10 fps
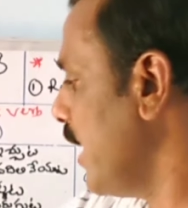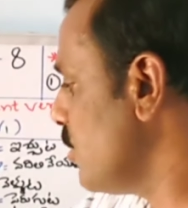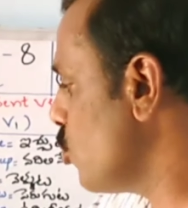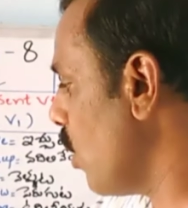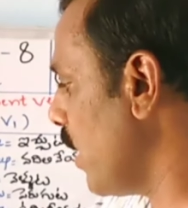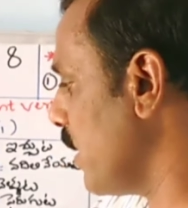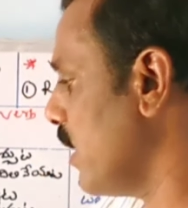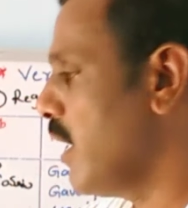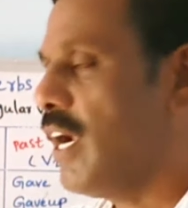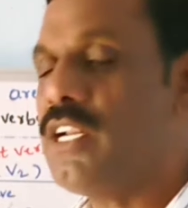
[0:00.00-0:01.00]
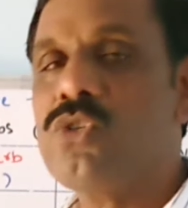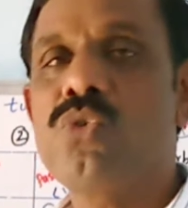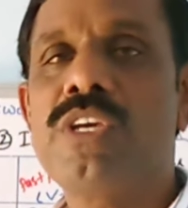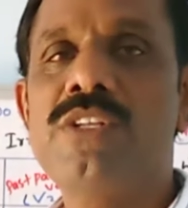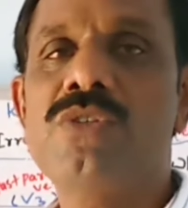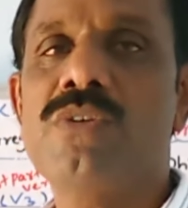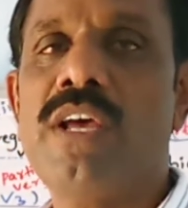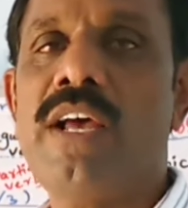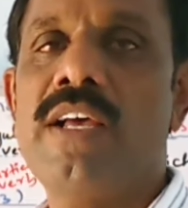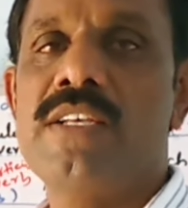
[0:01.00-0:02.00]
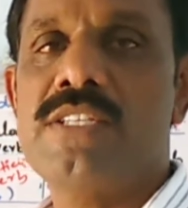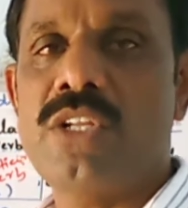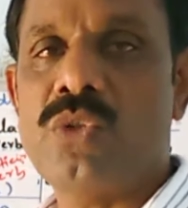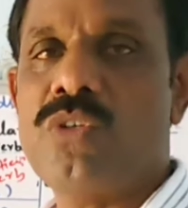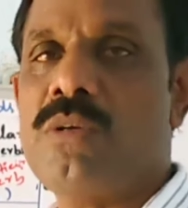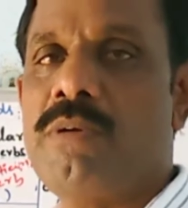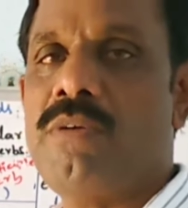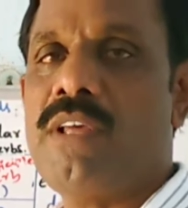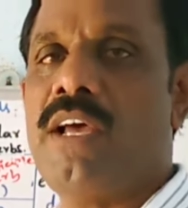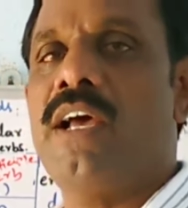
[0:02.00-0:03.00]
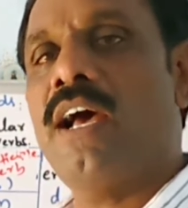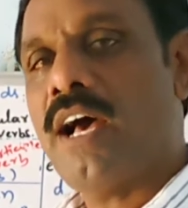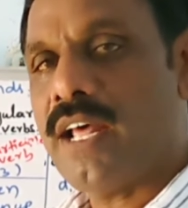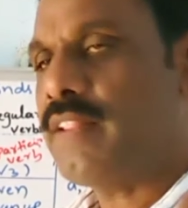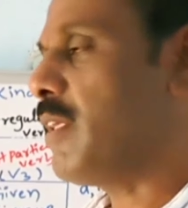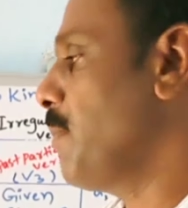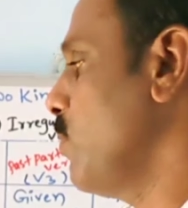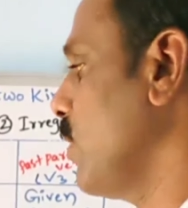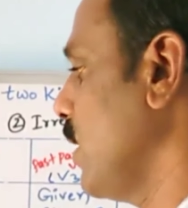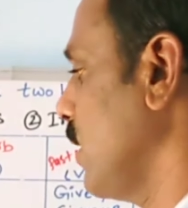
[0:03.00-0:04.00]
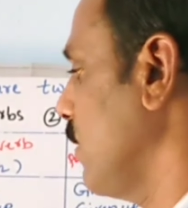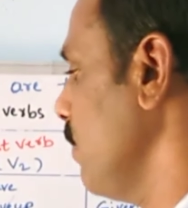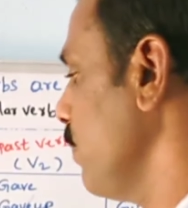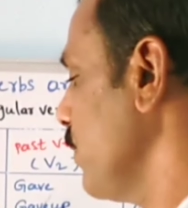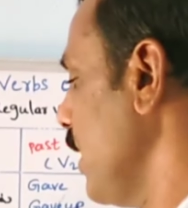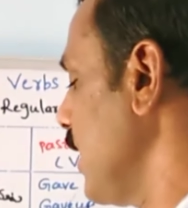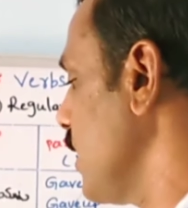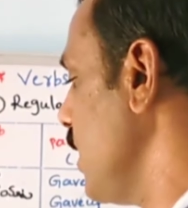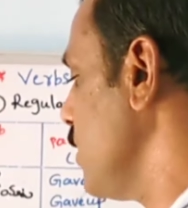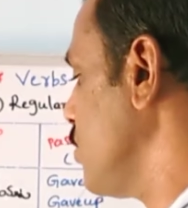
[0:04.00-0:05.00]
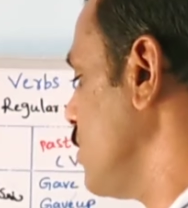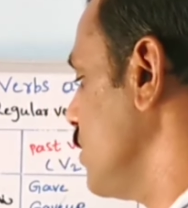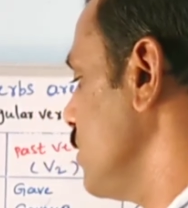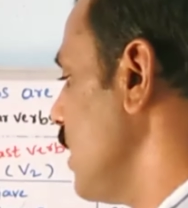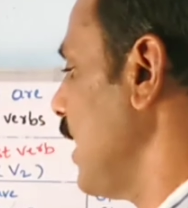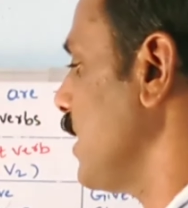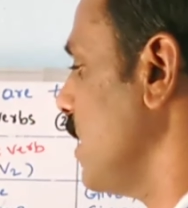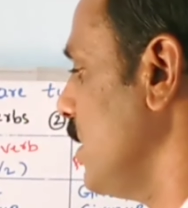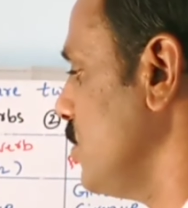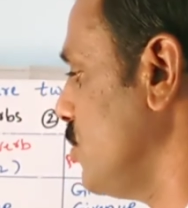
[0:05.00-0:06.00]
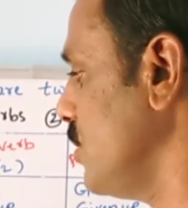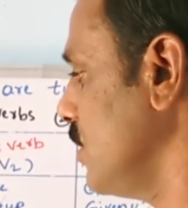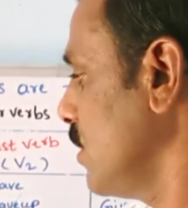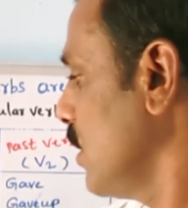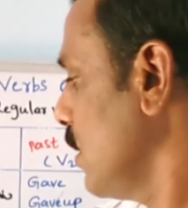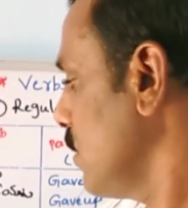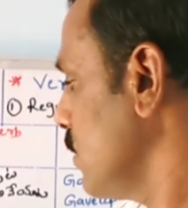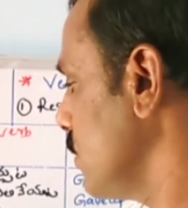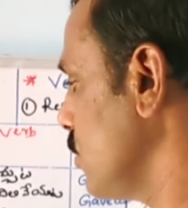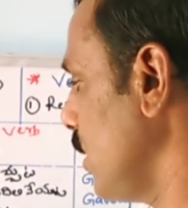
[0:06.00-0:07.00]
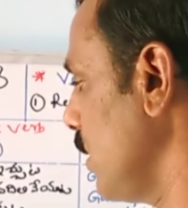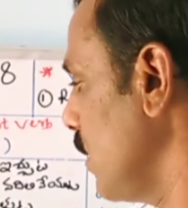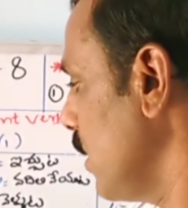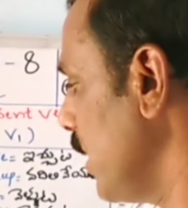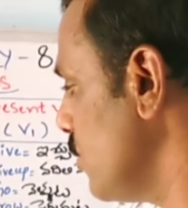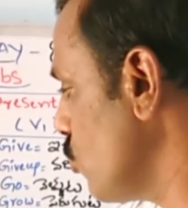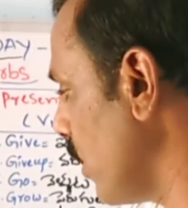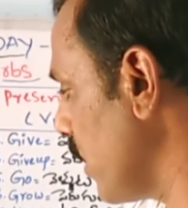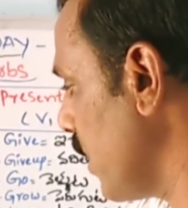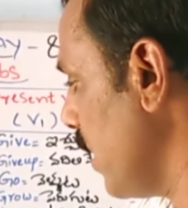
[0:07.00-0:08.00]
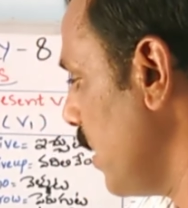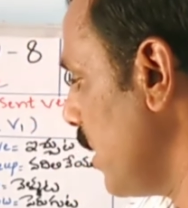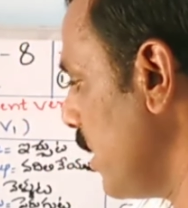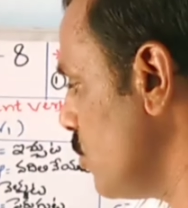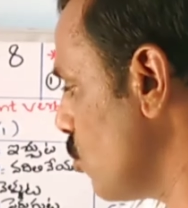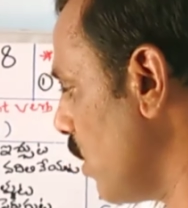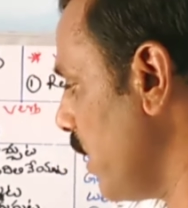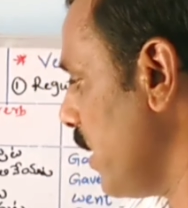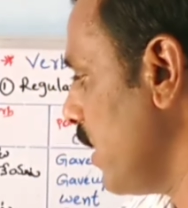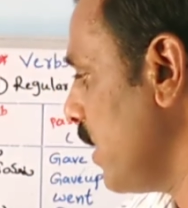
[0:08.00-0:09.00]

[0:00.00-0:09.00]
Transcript: ఎంజాయ్ అంటే సుఖించుట సంతోషపడుట ఆనందపడుట అని అర్థం ఎంగేజ్డ్ ఎంగేజ్డ్ సారీ ఎంజాయ్ కదా ఎంజాయ్